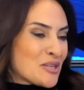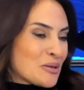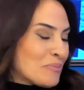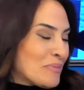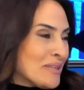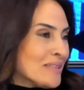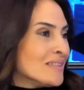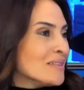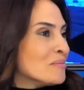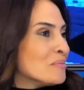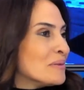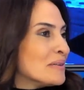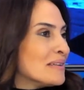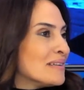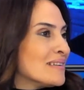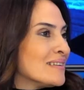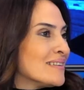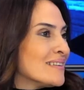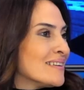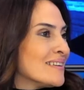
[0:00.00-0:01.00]
جمعية
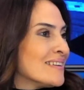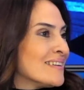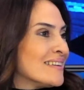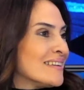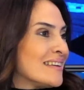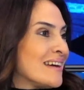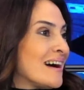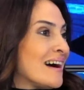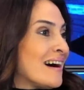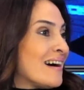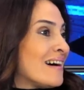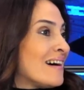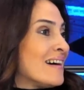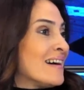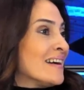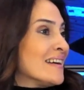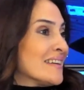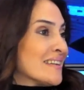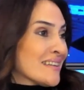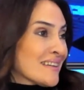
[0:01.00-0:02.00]
بيئية
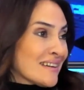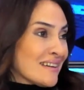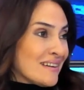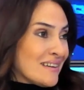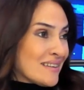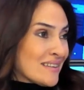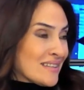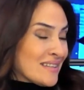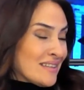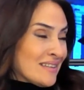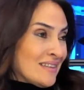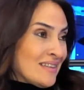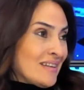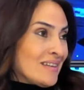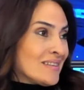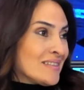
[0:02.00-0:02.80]
لإغاثة